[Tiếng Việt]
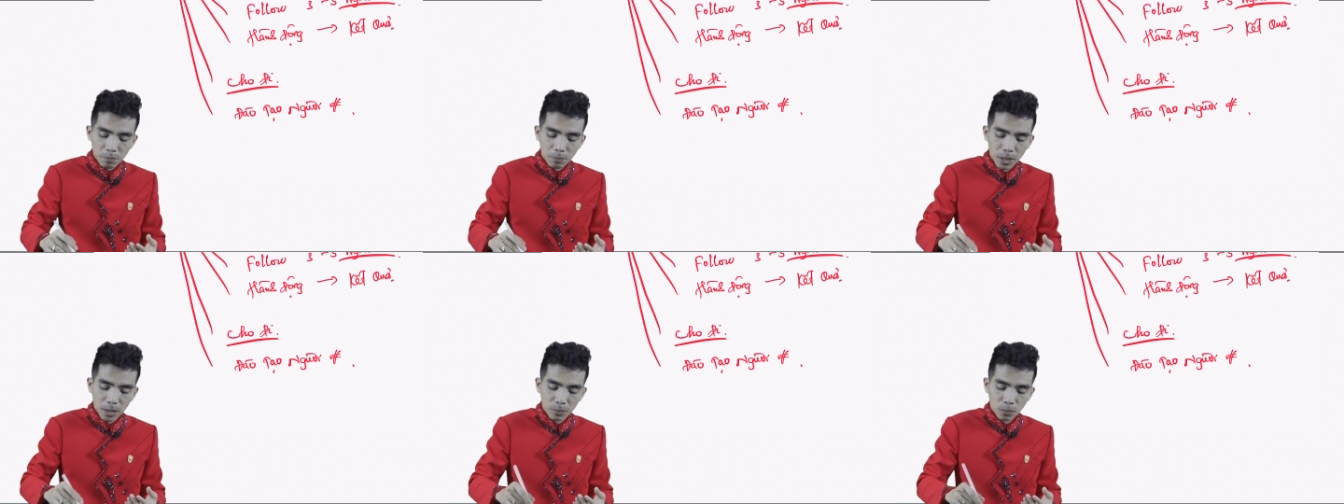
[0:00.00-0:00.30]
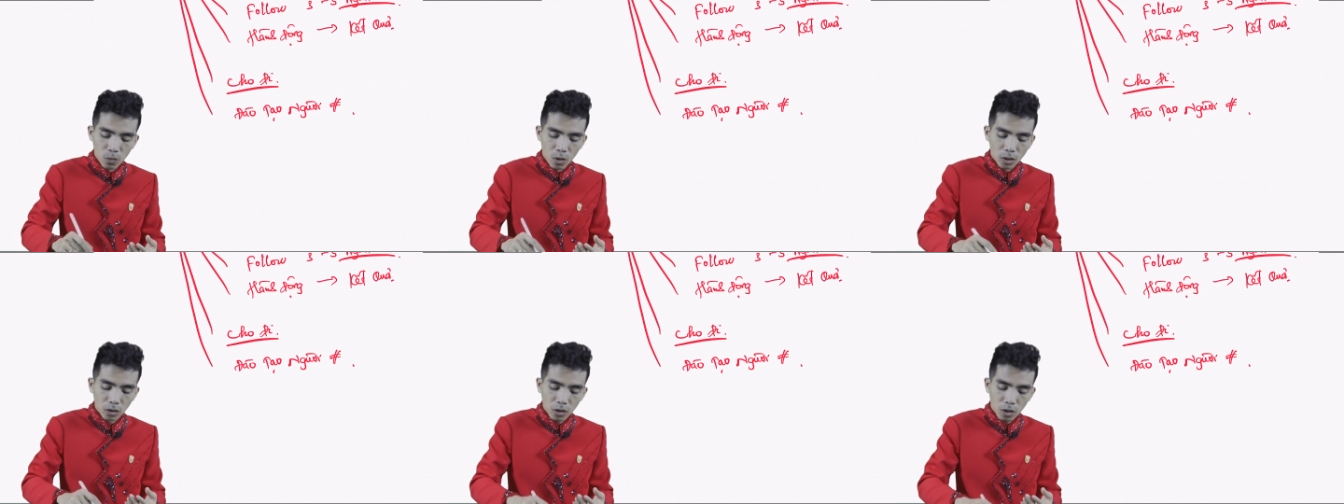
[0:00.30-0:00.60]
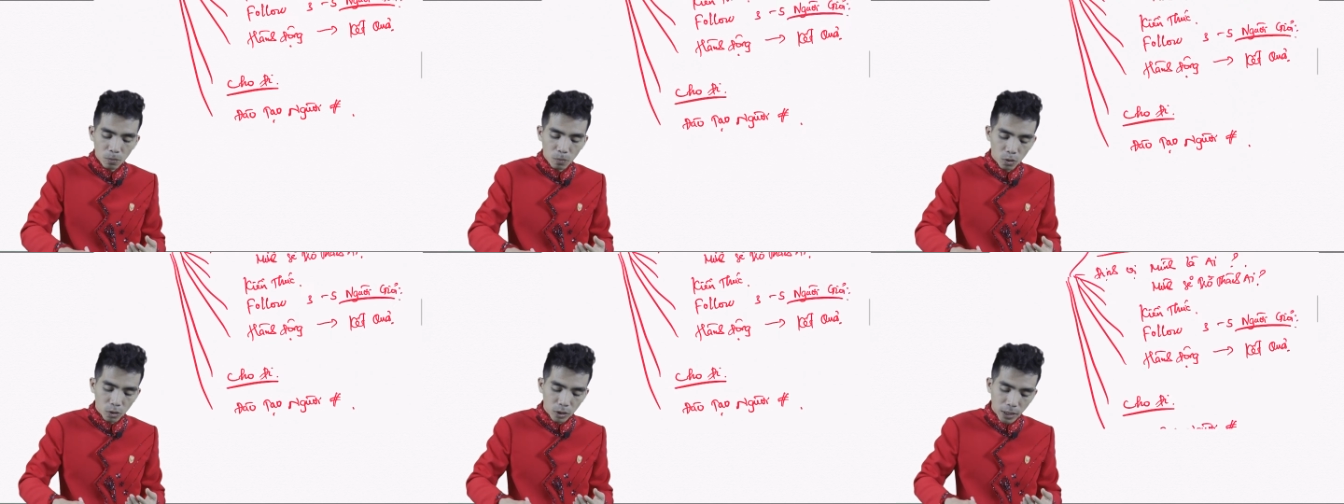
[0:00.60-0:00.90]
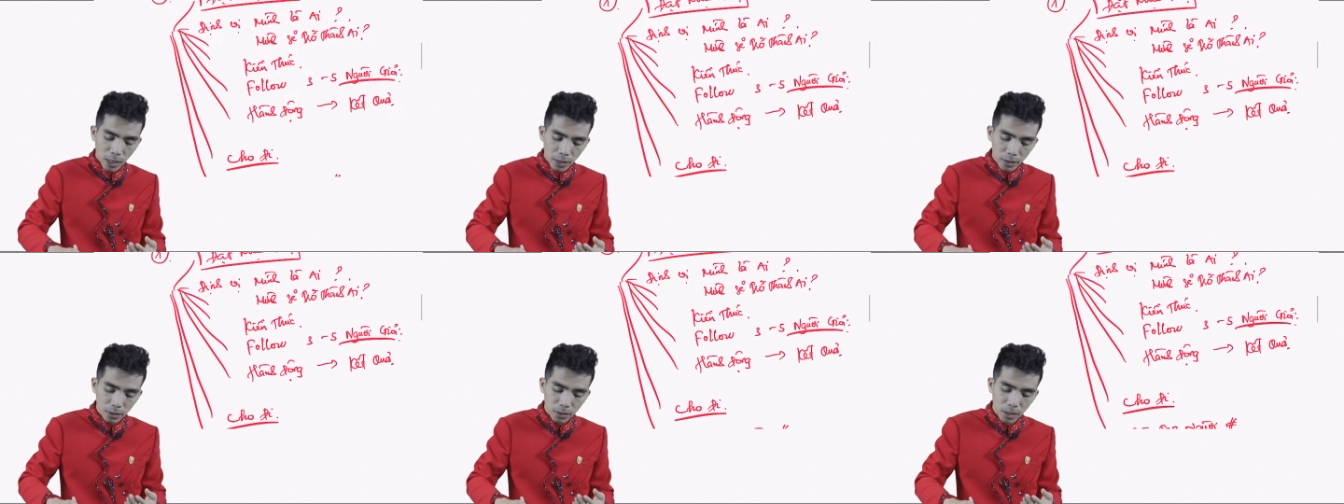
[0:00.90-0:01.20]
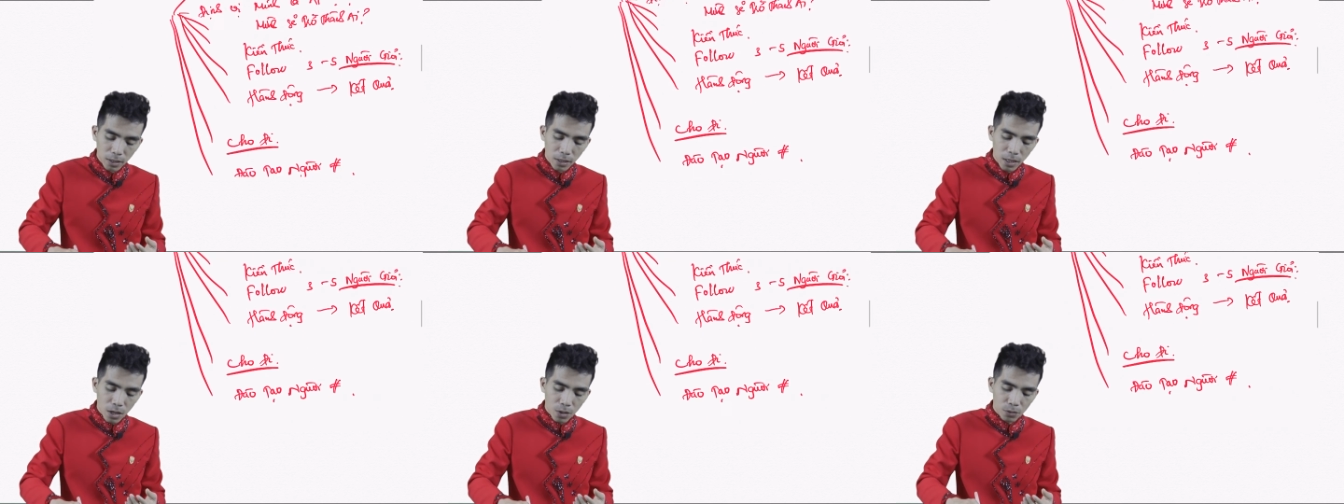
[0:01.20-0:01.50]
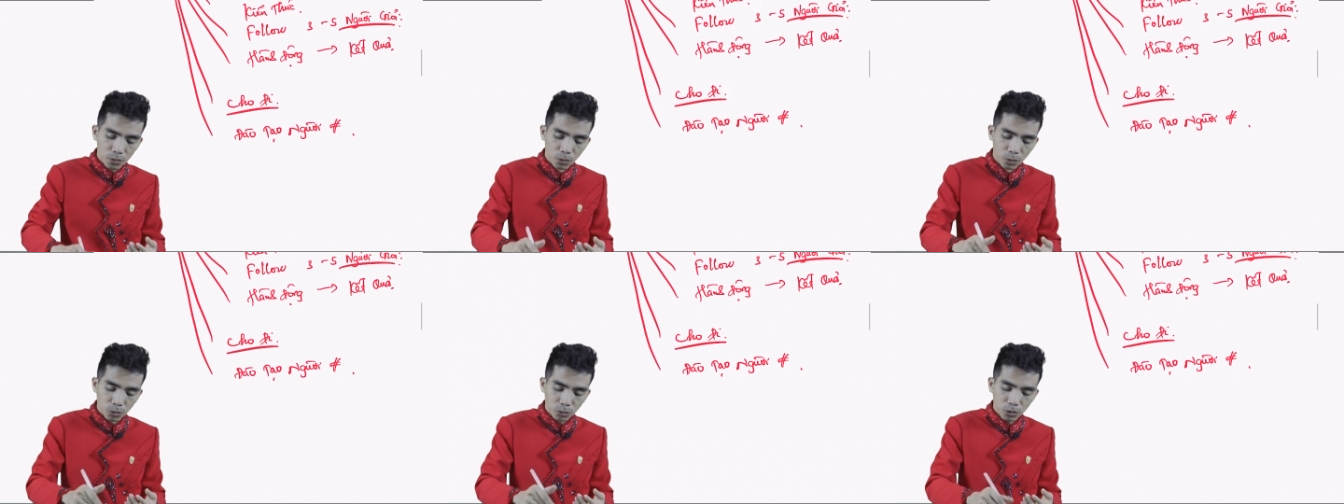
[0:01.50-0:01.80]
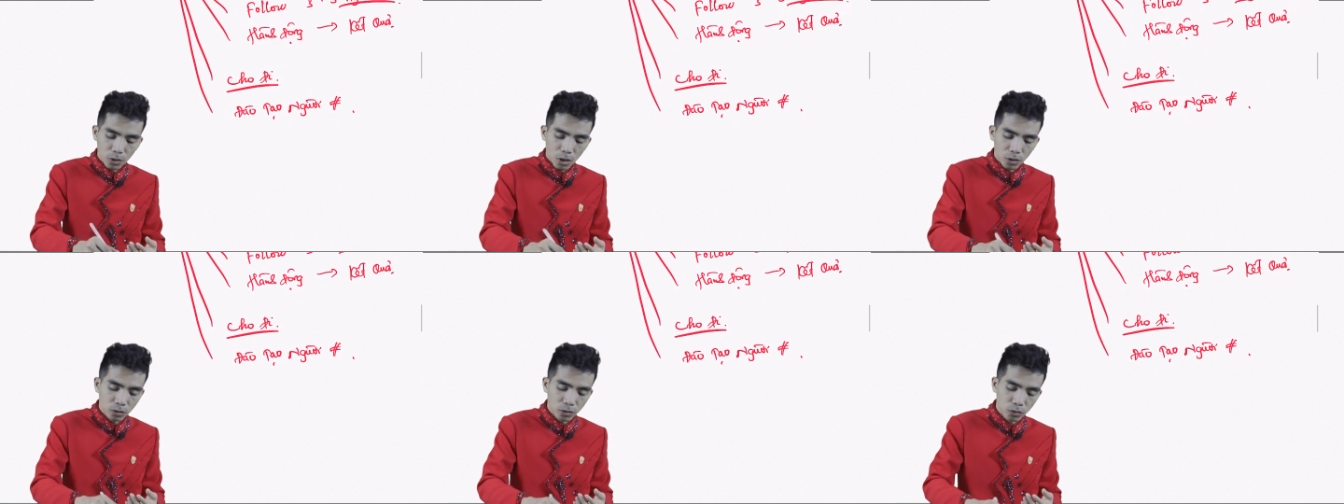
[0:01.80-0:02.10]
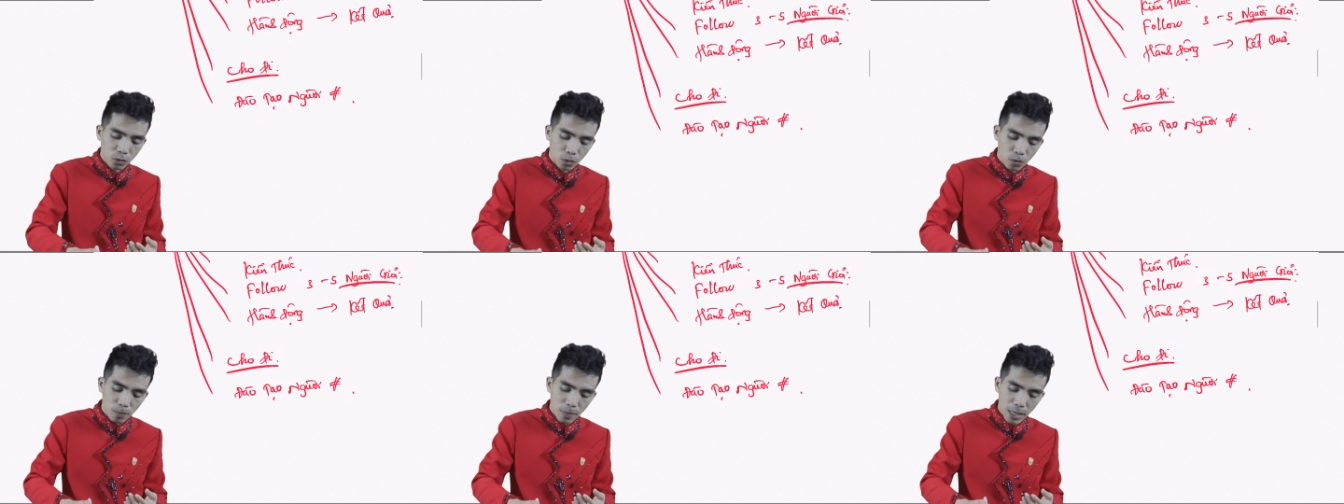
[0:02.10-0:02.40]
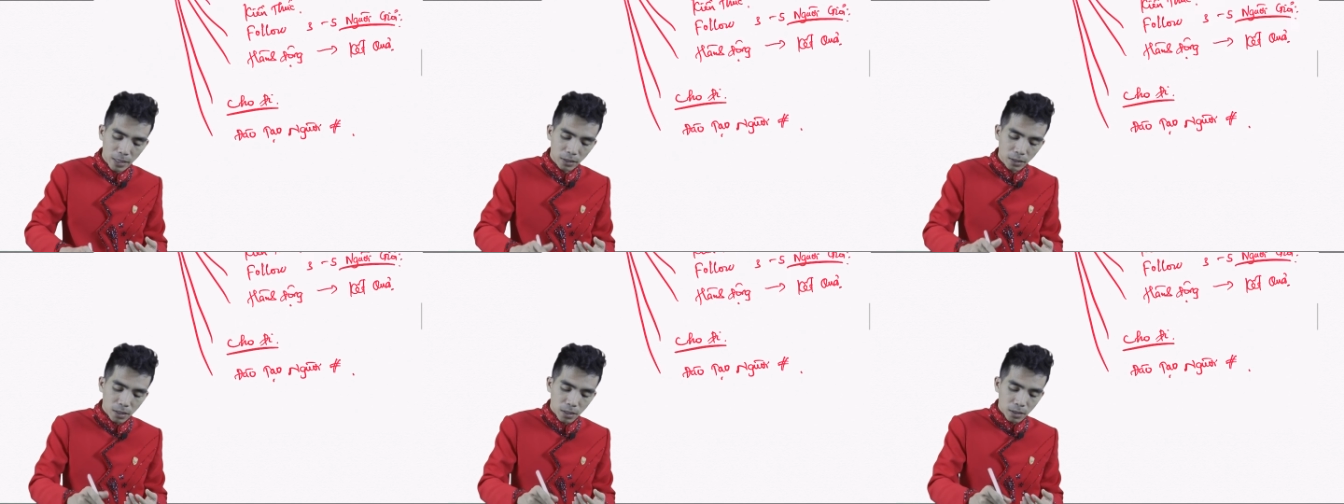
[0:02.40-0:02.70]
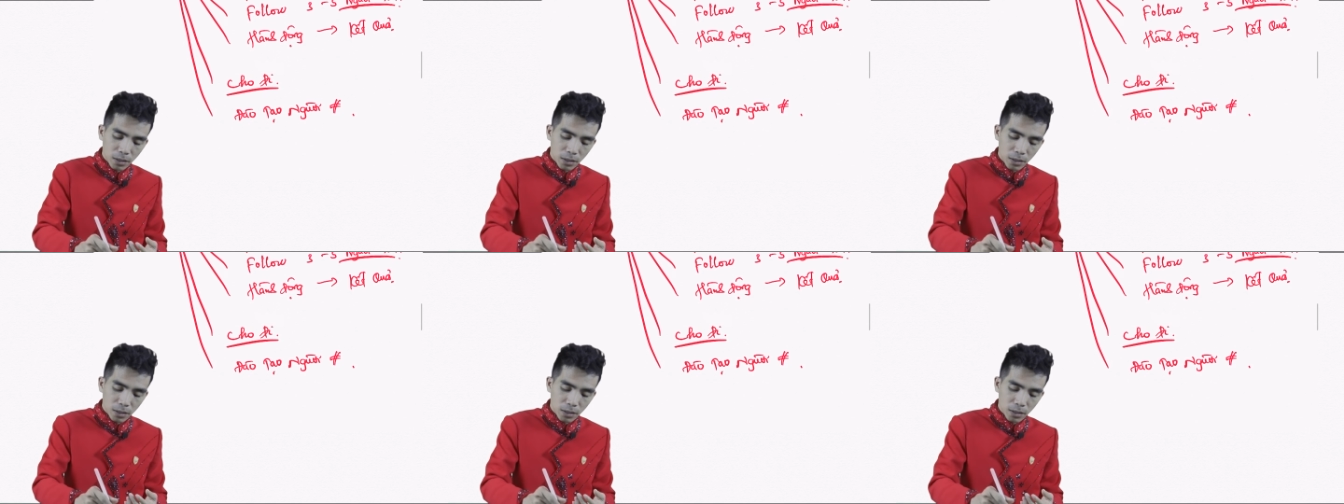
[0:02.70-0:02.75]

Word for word: mình muốn có một cái thương hiệu đủ tốt đủ mạnh